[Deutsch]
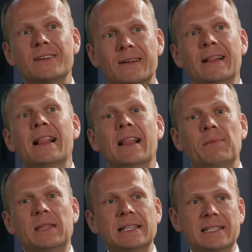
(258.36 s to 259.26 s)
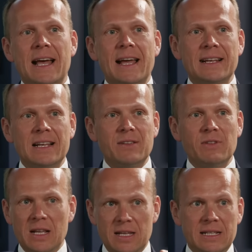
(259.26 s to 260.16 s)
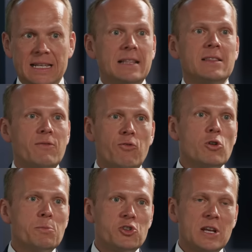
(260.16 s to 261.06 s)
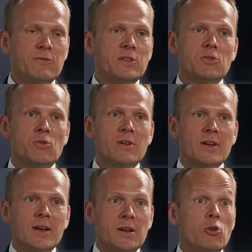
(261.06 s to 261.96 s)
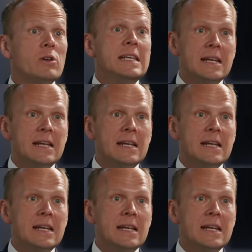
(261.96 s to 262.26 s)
ja, den es eigentlich wirklich in Zeiten der Vollbeschäftigung noch nie